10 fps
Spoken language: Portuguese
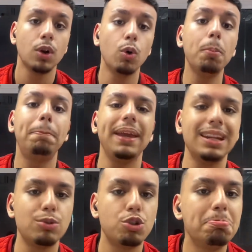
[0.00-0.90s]
o
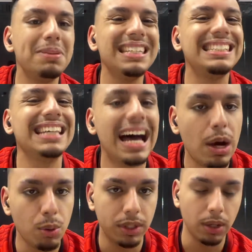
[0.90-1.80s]
pênalti
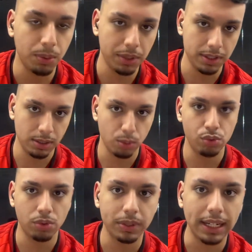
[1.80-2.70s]
bizarro que aconteceu do
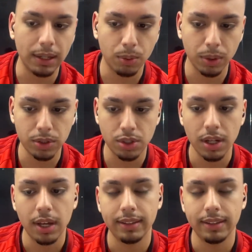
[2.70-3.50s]
João Dalla Corte,